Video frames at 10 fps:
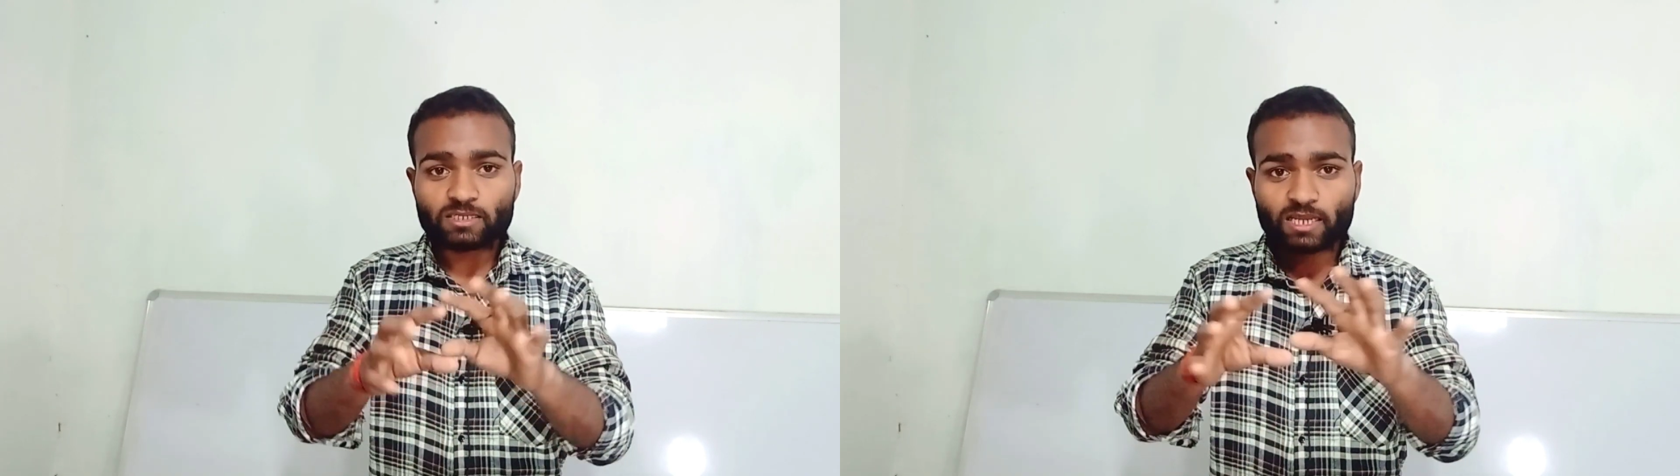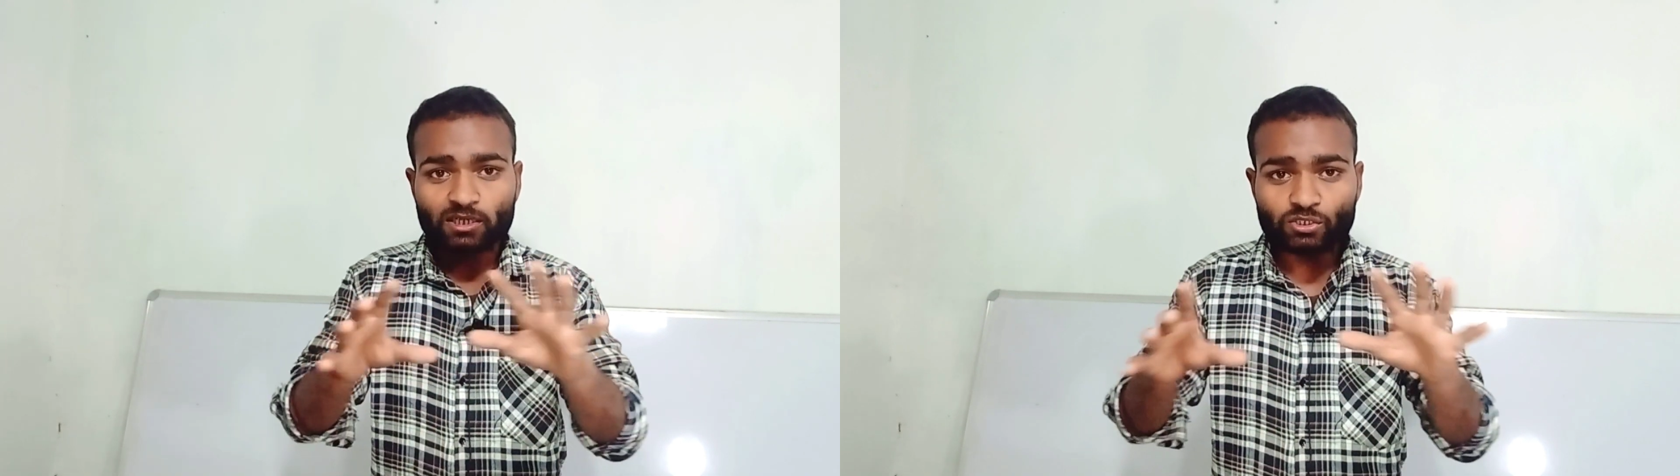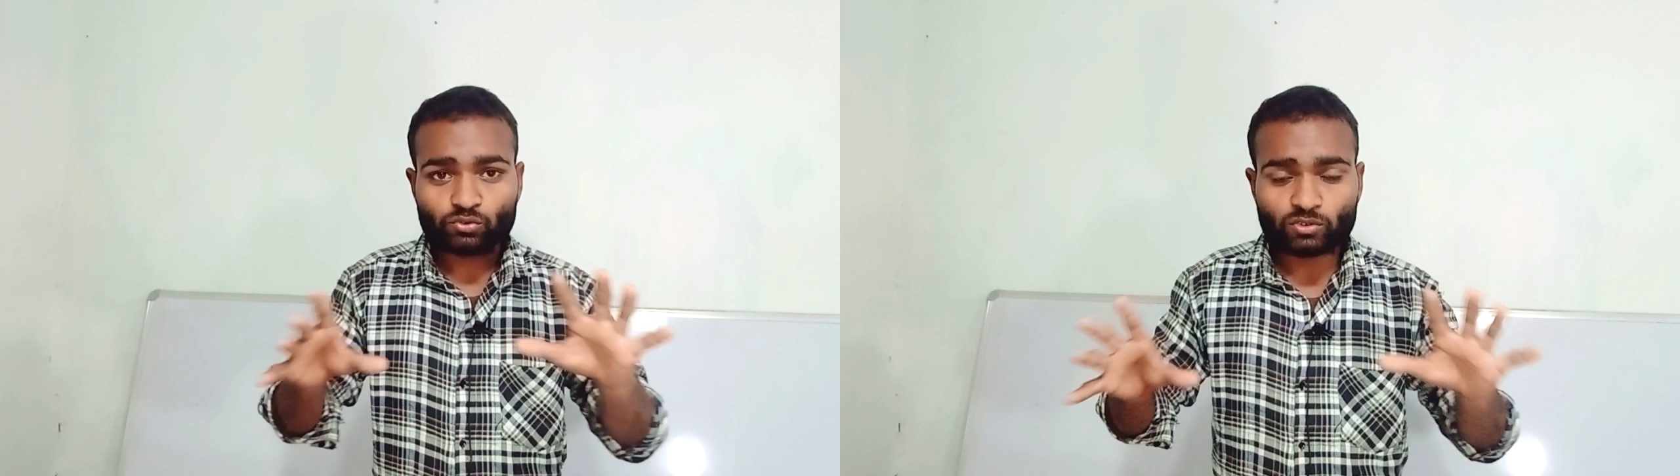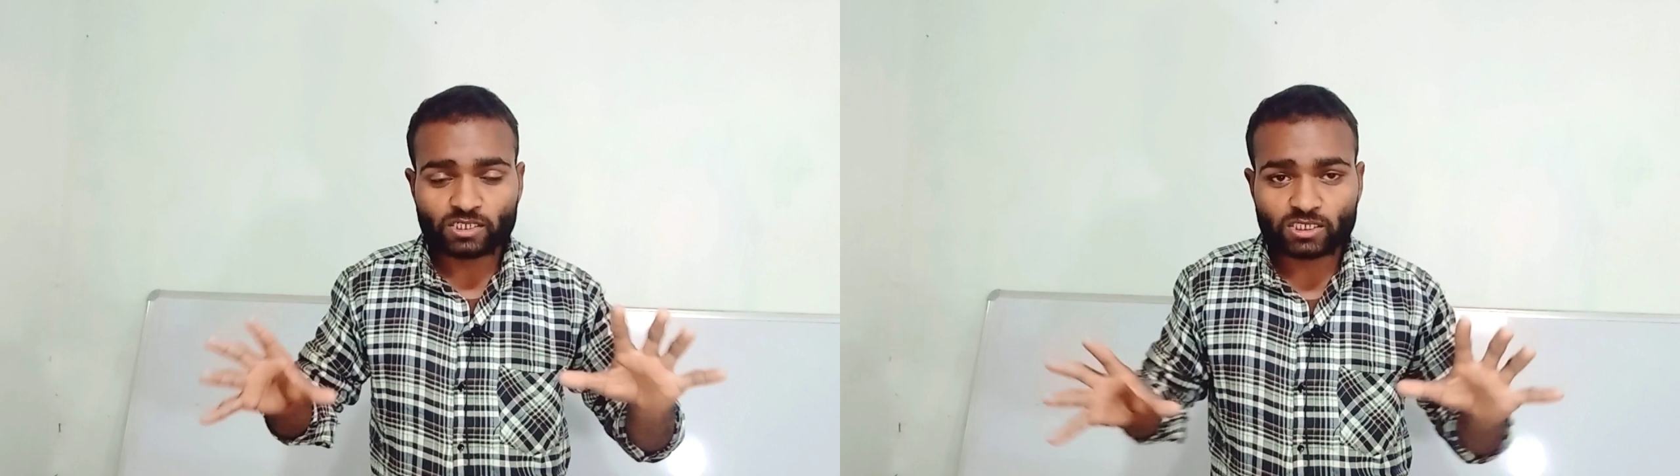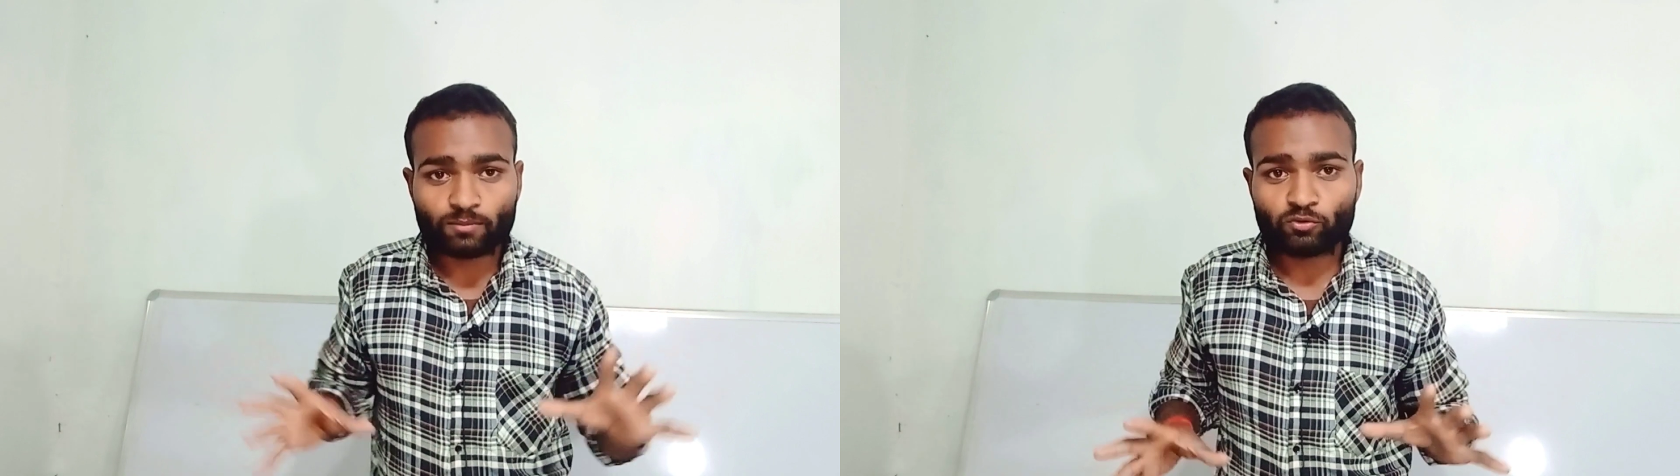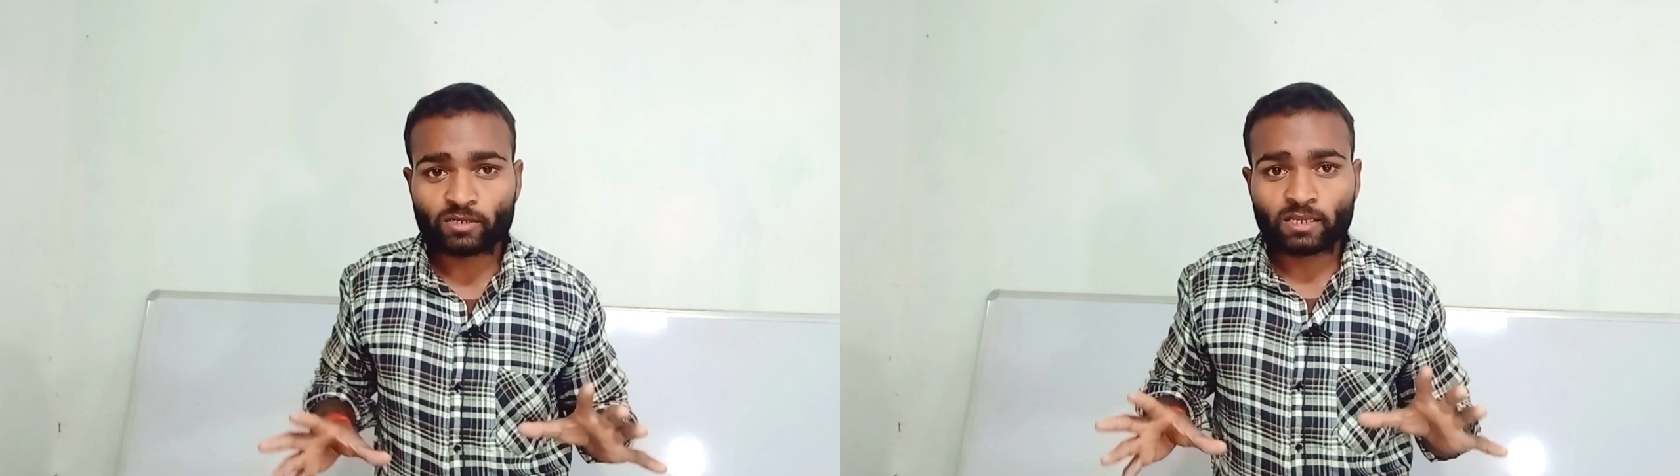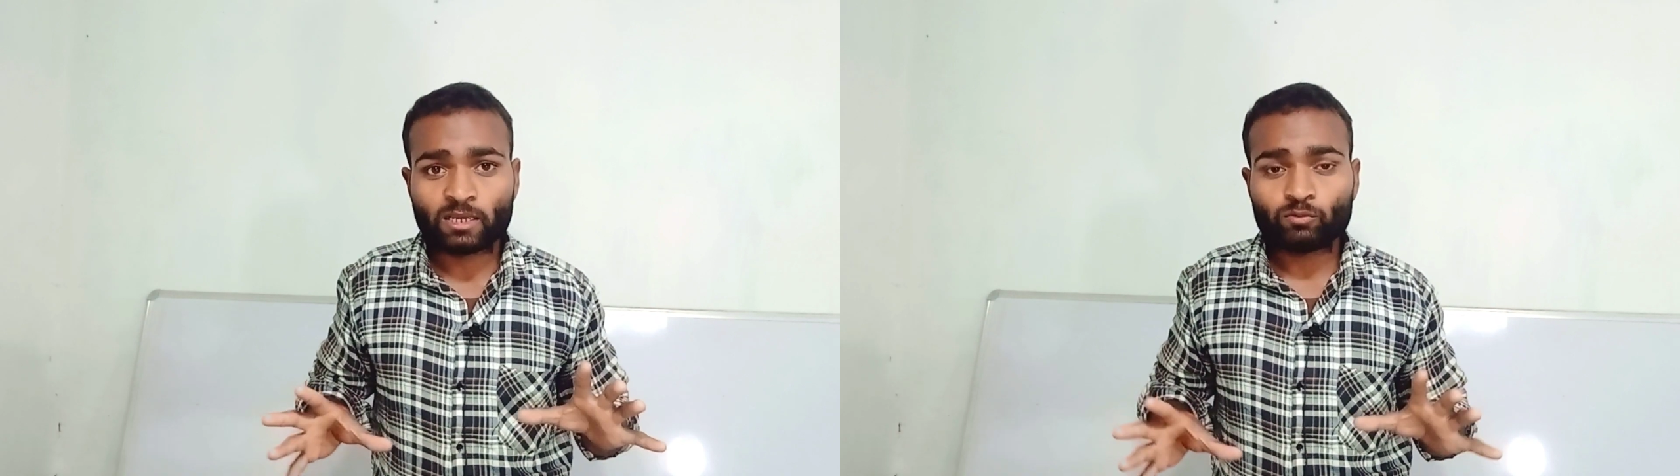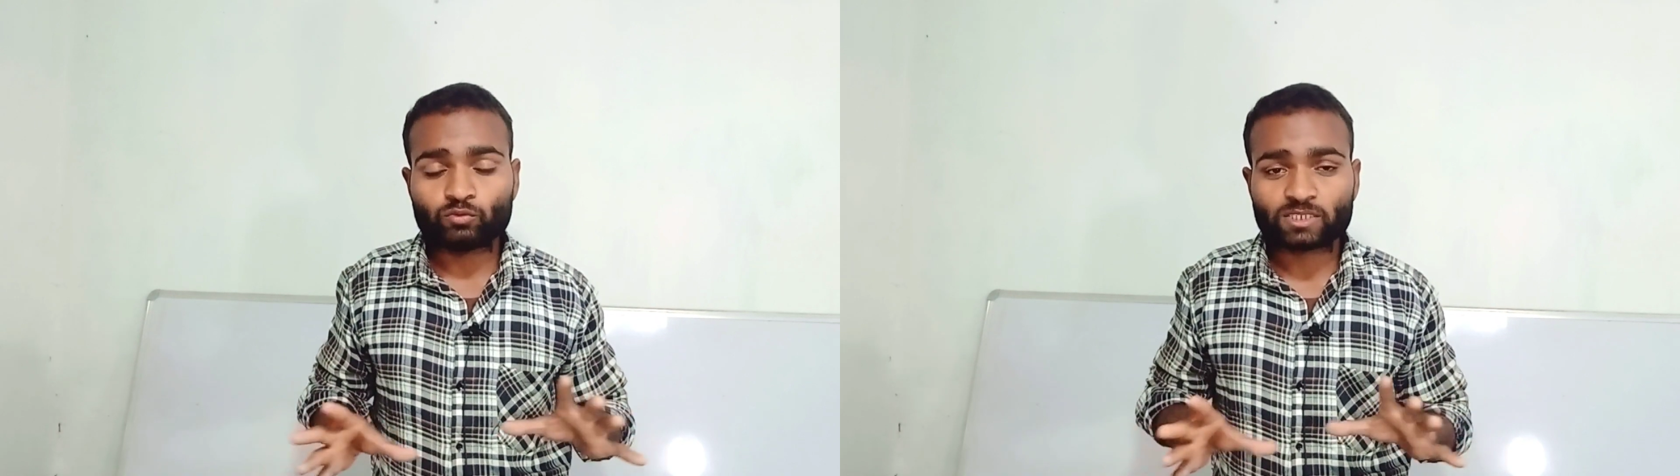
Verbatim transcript: यानी कि जो डिस्ट्रीब्यूटर है